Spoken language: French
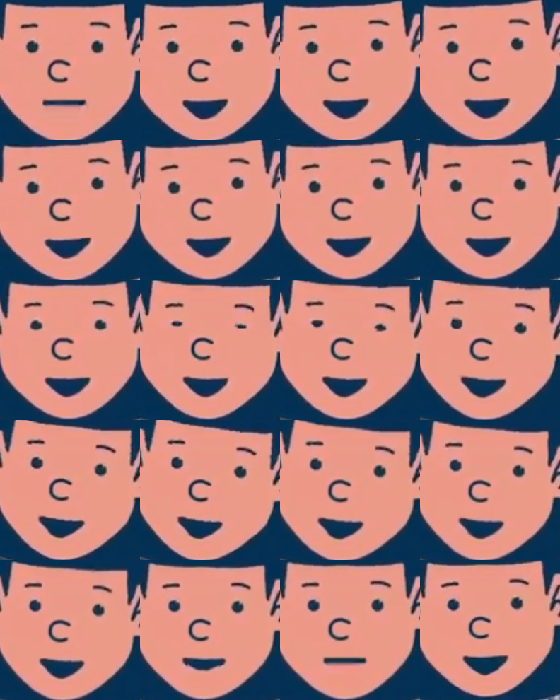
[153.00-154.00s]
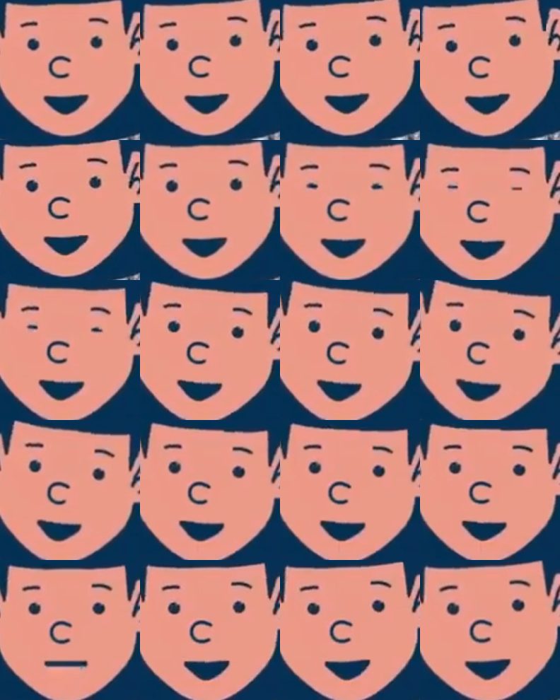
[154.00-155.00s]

Raison de la propagation du diabète.